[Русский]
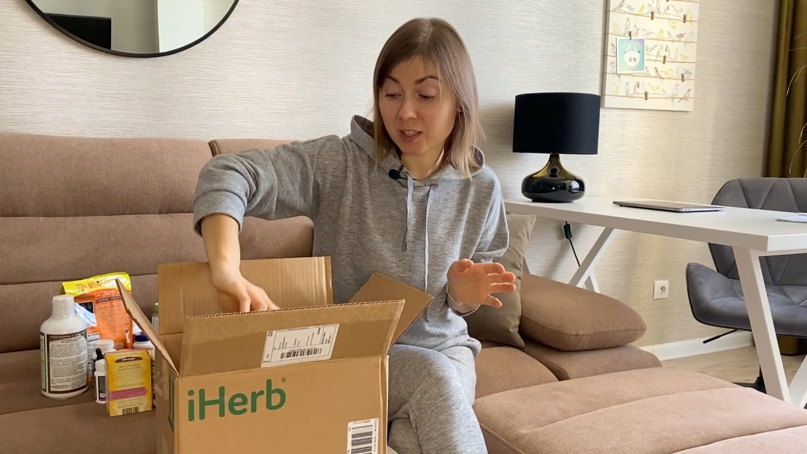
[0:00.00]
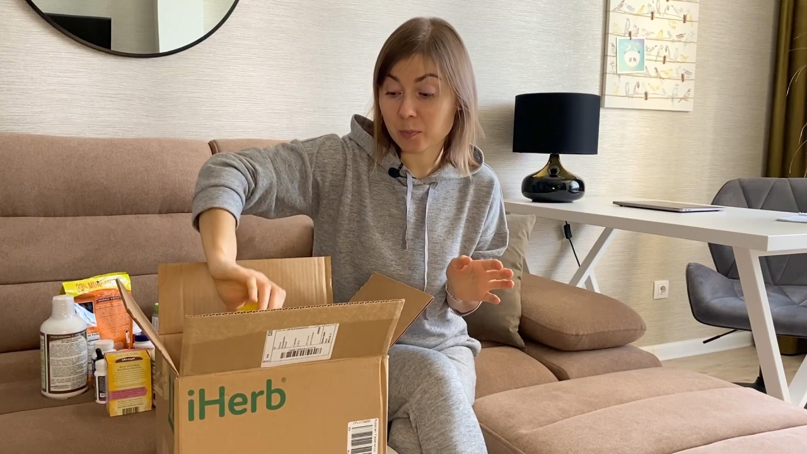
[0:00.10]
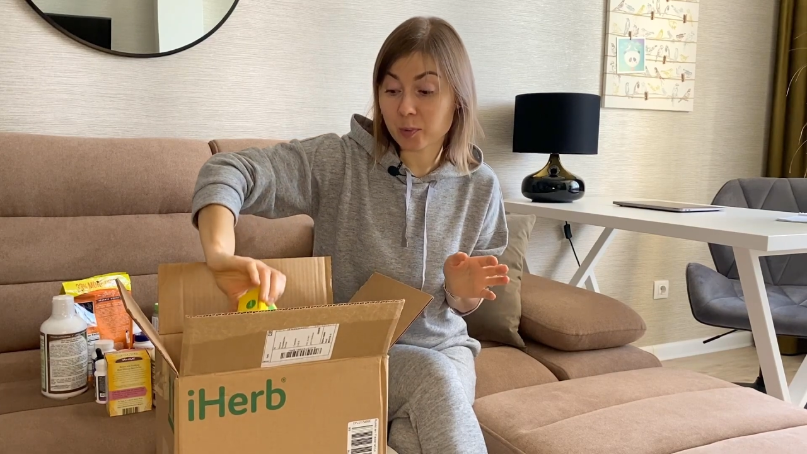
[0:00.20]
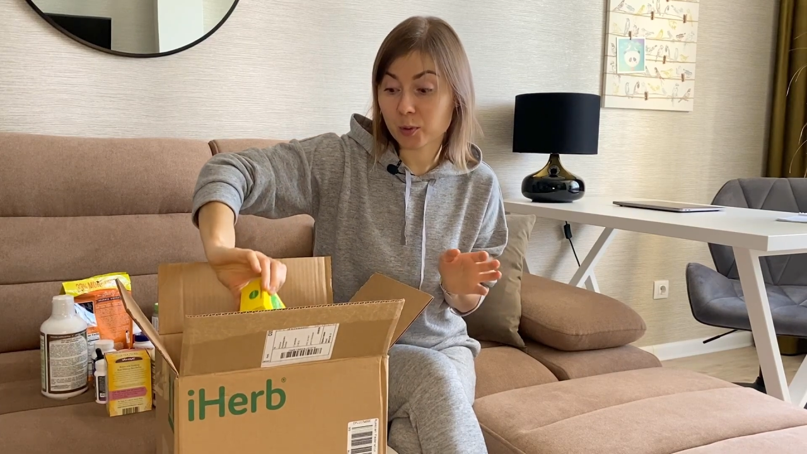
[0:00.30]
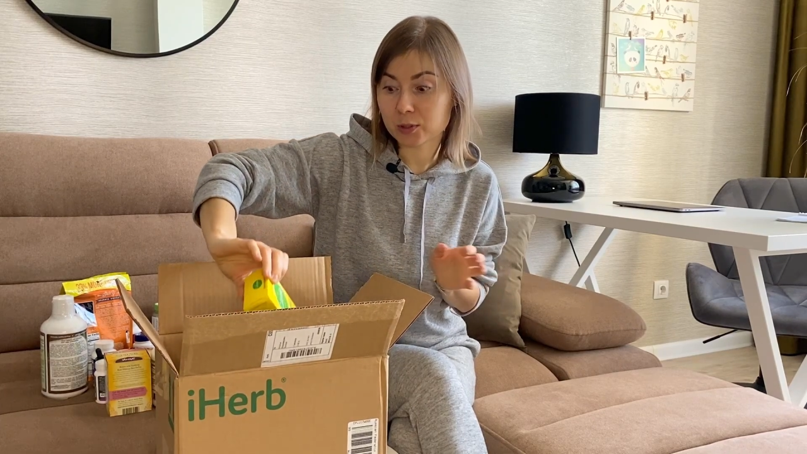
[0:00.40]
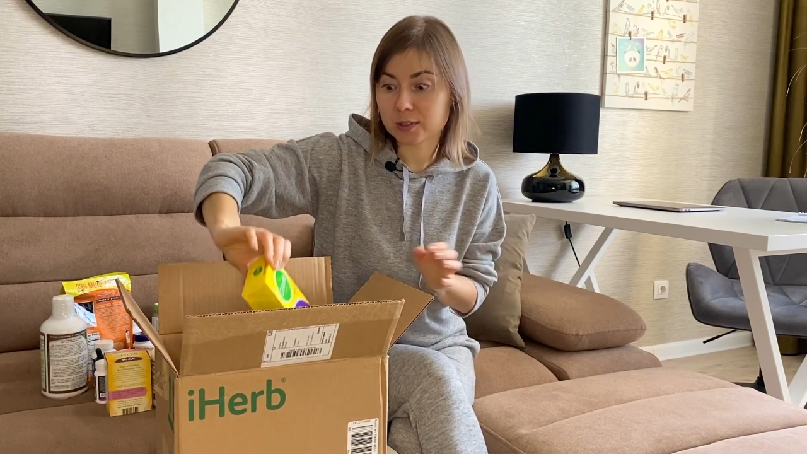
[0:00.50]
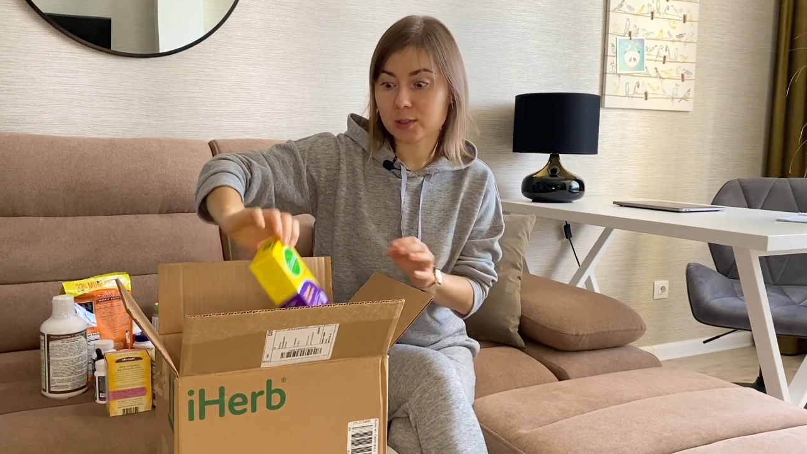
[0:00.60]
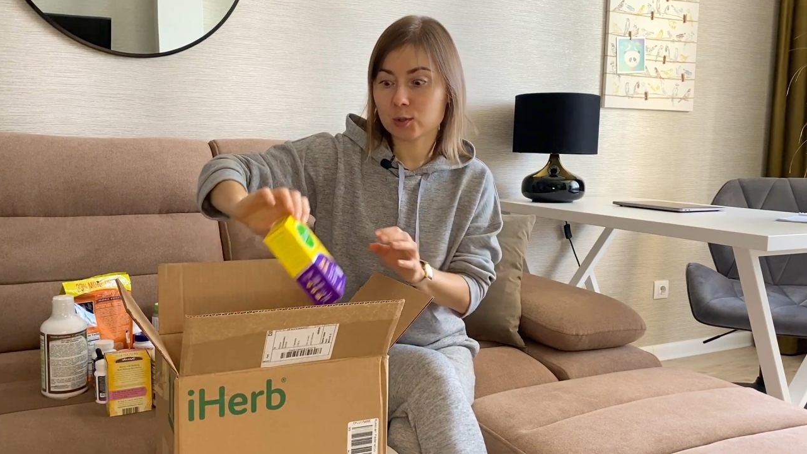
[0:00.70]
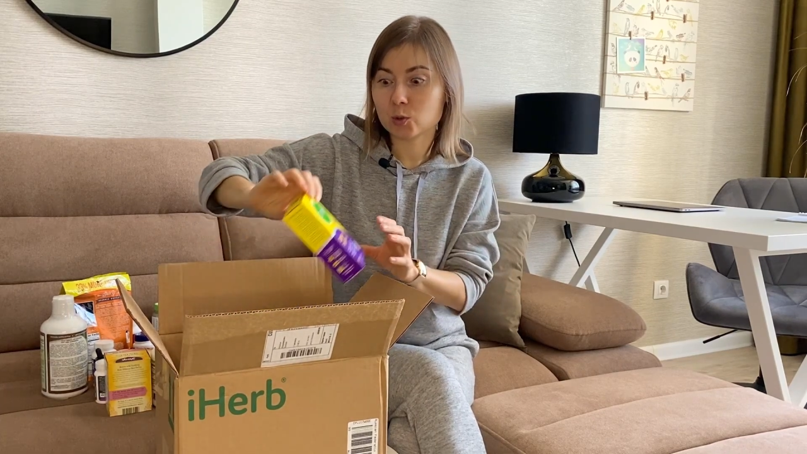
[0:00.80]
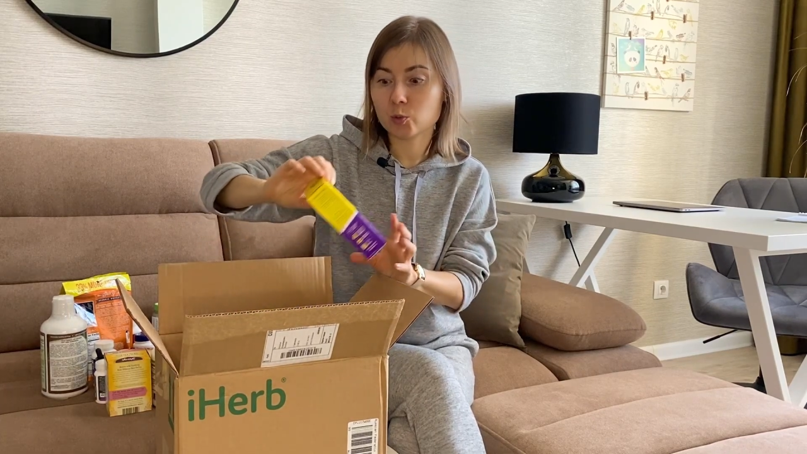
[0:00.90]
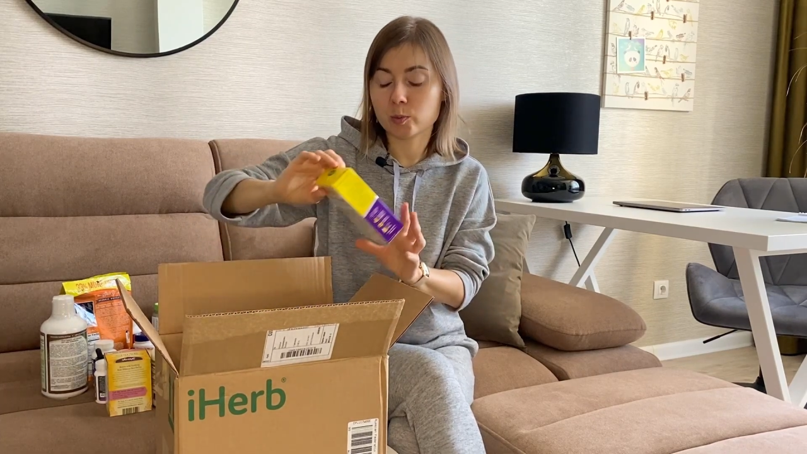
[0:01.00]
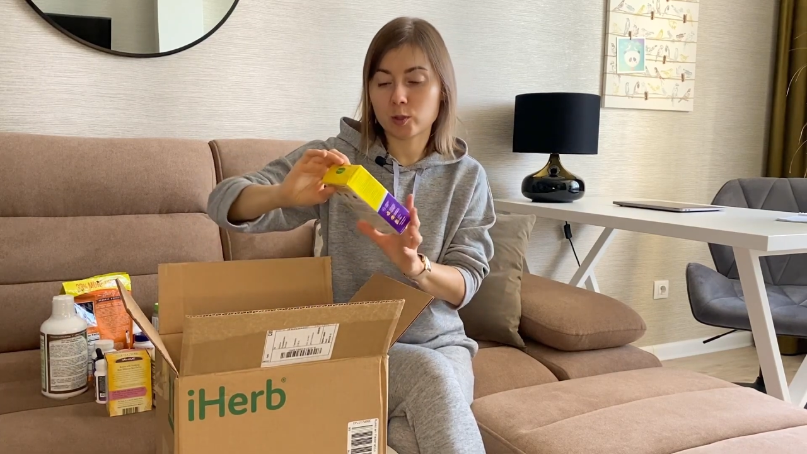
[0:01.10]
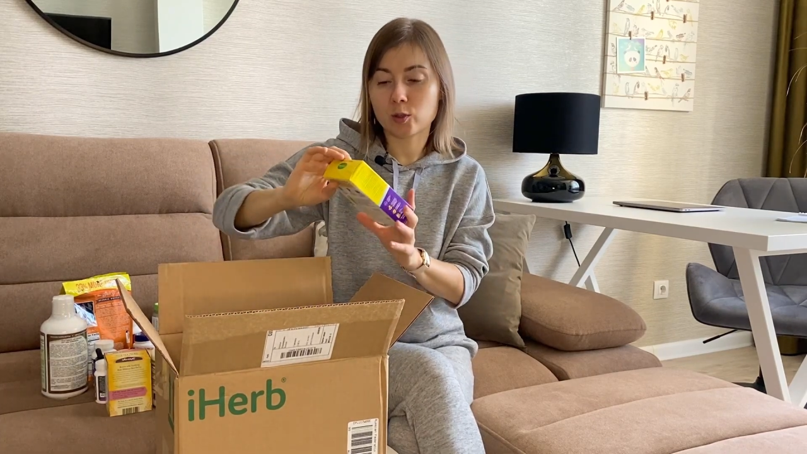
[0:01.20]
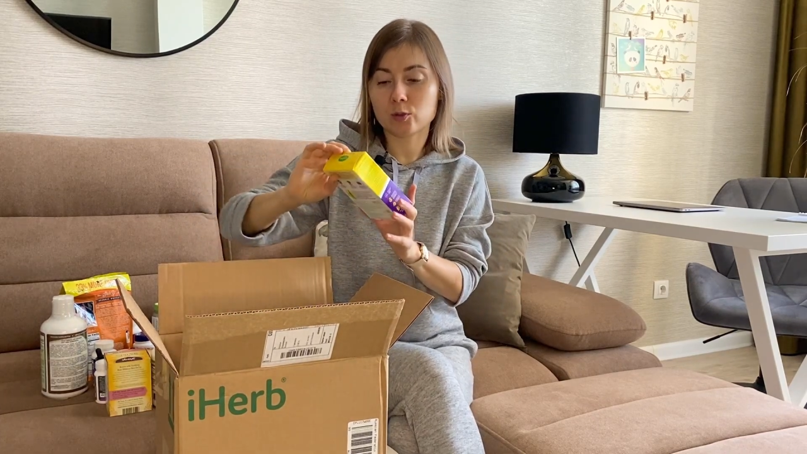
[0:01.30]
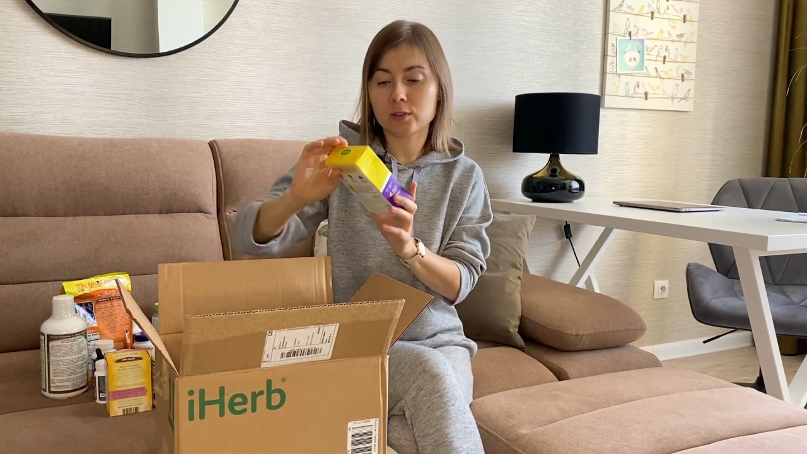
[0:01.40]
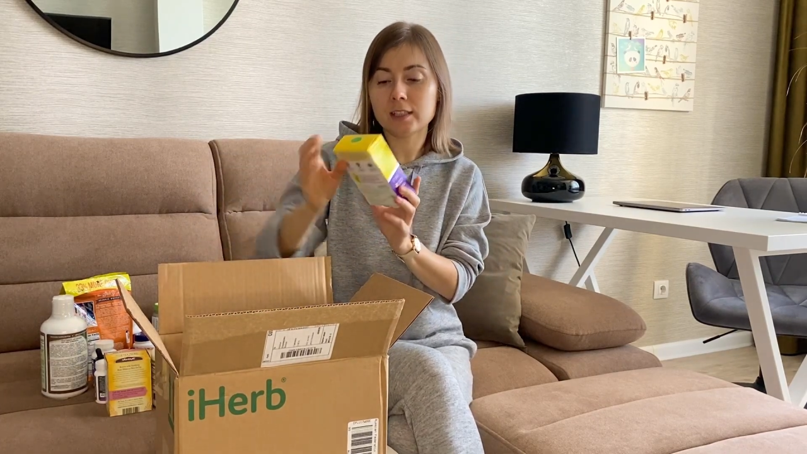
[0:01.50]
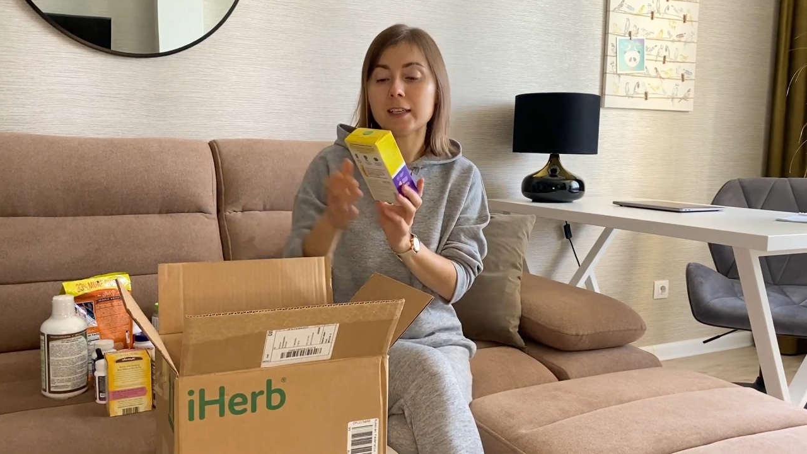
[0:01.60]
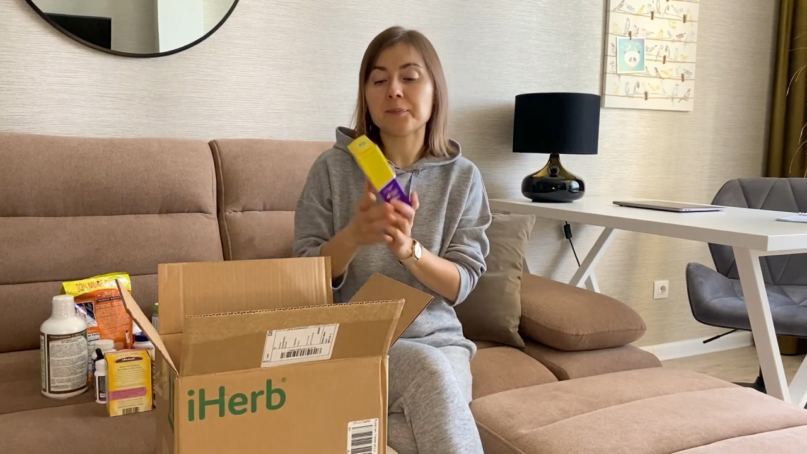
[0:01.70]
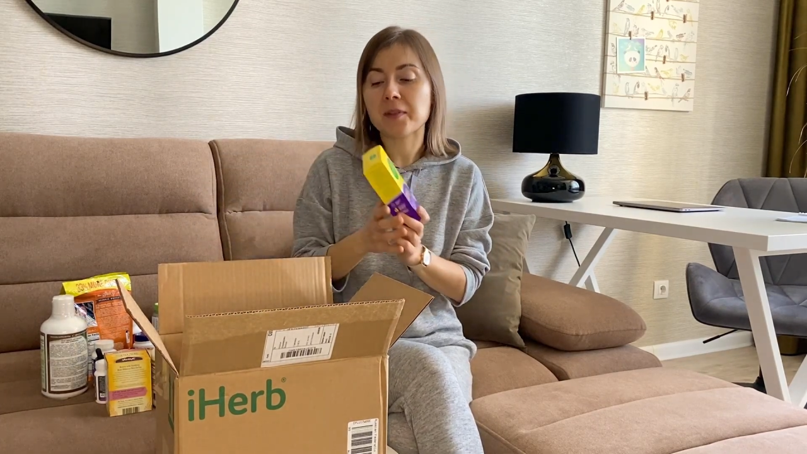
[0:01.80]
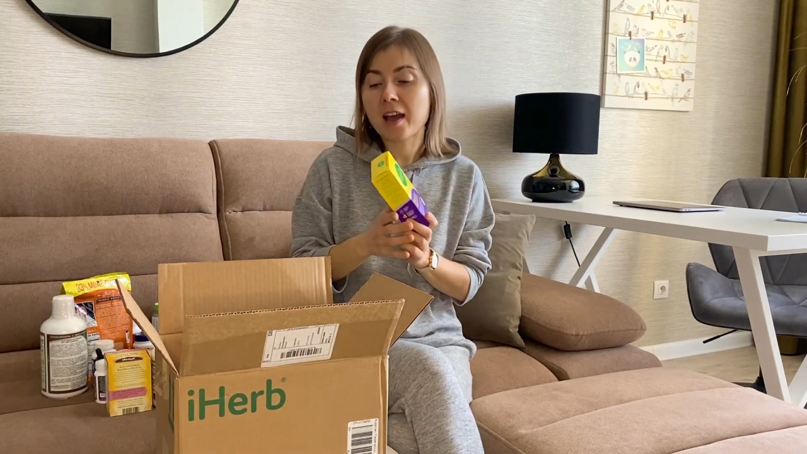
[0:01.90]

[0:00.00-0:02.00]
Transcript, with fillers: просто супер крутые.